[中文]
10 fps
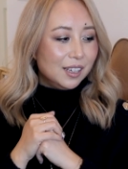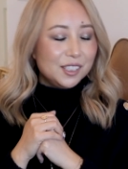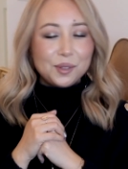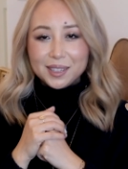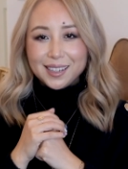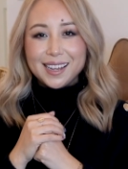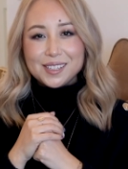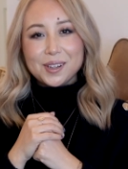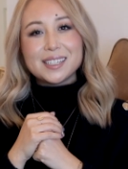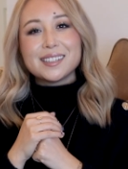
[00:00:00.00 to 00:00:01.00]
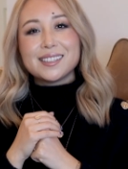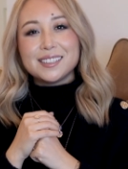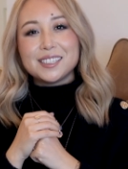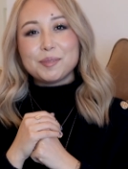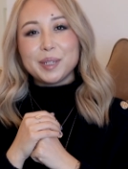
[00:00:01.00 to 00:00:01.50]
希望大家喜欢这次
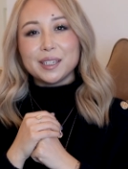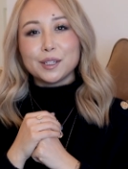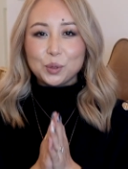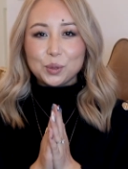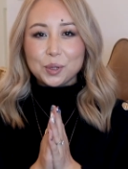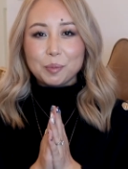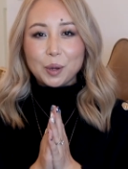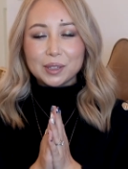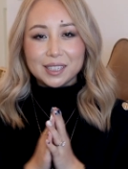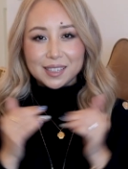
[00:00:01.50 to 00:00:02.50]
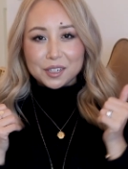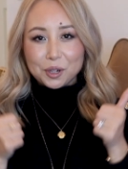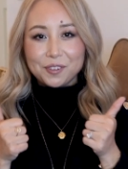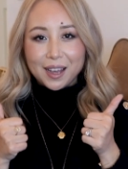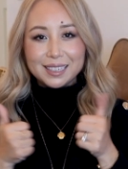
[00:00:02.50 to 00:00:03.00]
的视频，多多的帮我点赞、
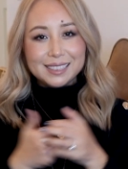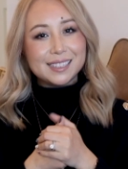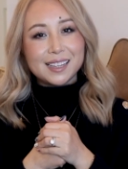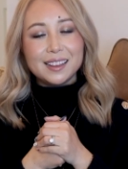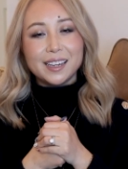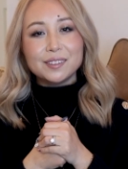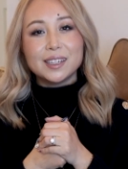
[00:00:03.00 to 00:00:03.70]
转发，一键三连。